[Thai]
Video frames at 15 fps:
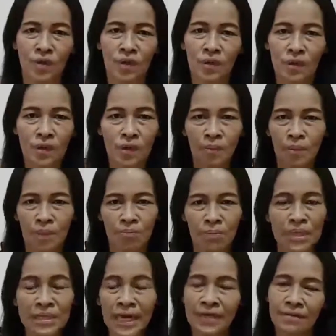แล้วก็มัน
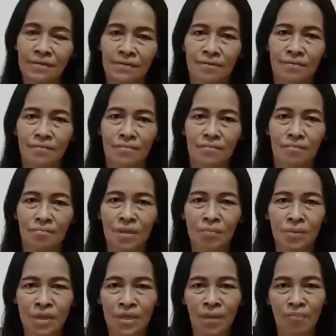ไม่ชัด มัน
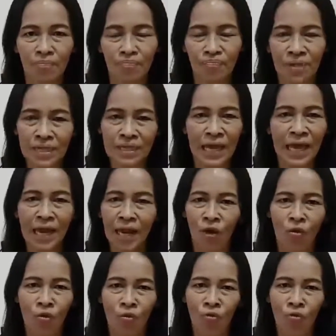เหมือนกับสายตาเรา